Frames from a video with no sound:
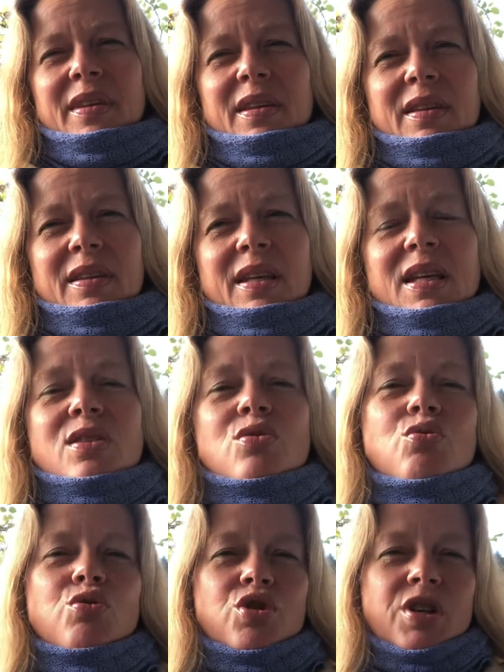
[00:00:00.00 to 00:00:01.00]
nicht
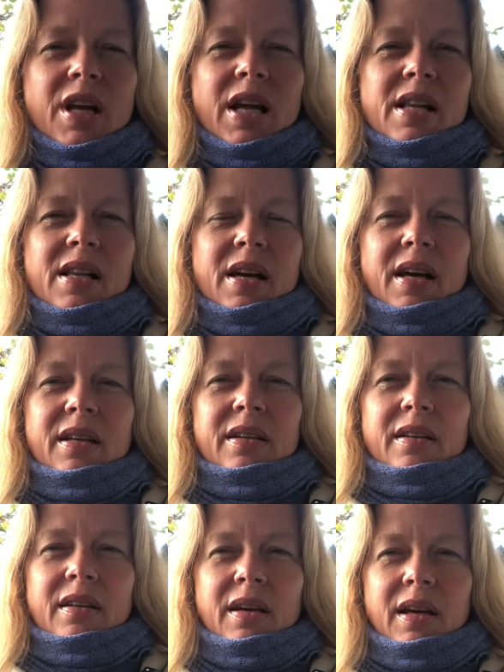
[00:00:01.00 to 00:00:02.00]
zu schnell
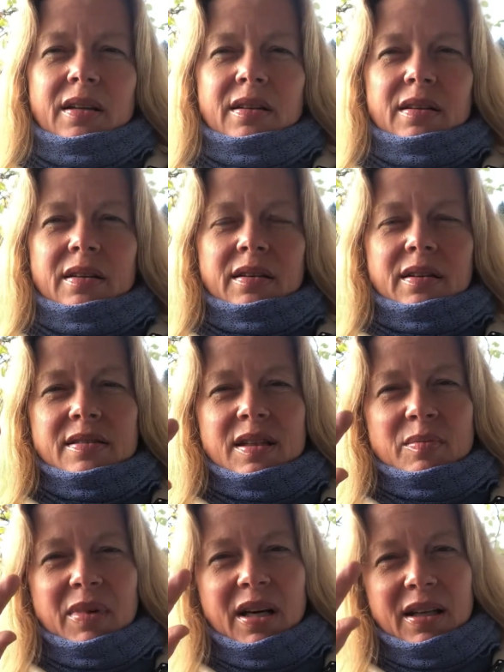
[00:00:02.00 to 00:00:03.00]
an, an, ich sag
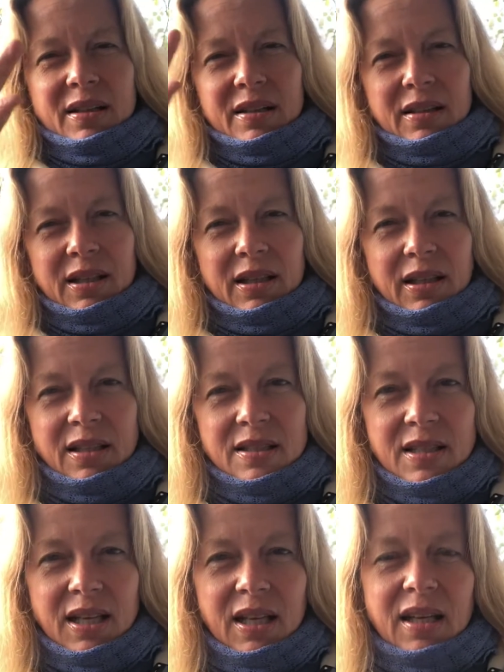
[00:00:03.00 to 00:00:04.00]
mal, an
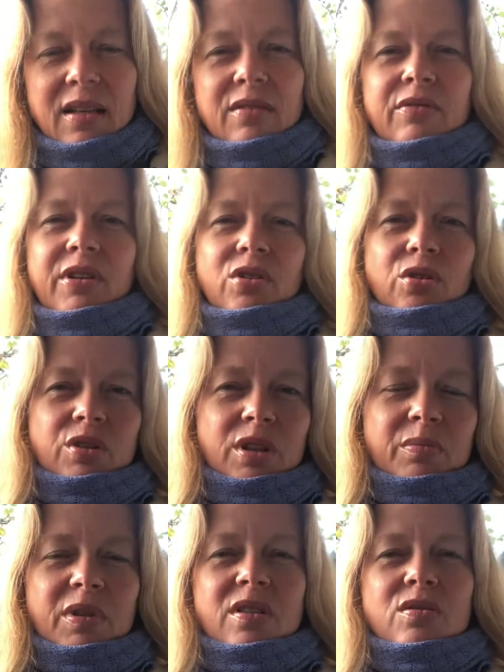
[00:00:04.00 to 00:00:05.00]
Ideen wie
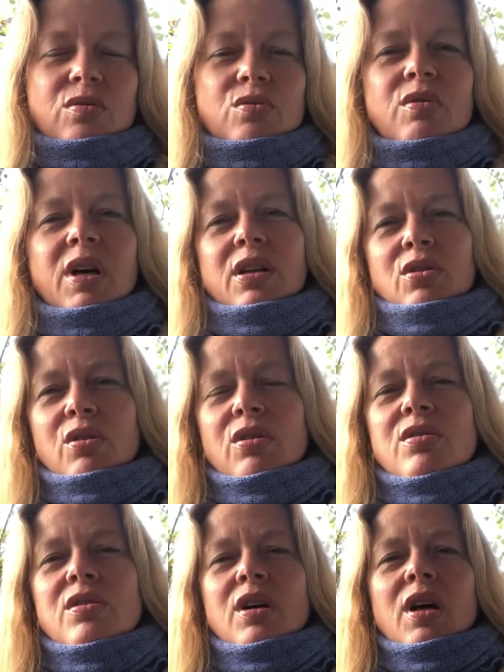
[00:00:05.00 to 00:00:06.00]
Neurodermitis und so andockt,